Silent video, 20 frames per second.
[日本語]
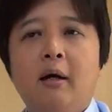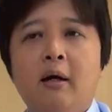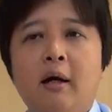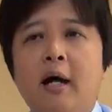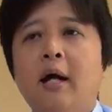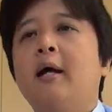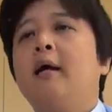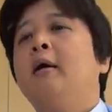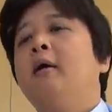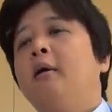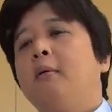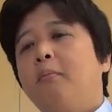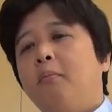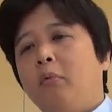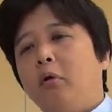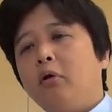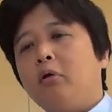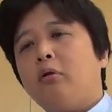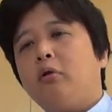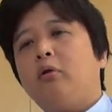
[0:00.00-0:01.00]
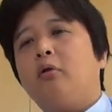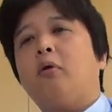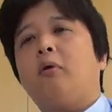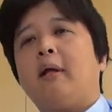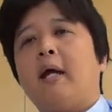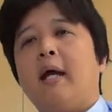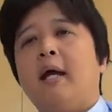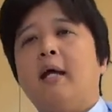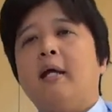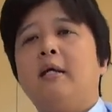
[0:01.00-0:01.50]
はい。もっと
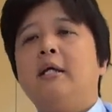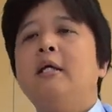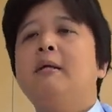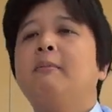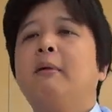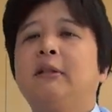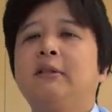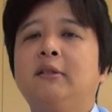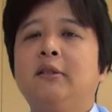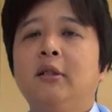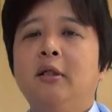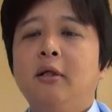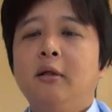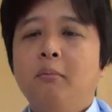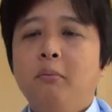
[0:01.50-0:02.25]
ね、言います。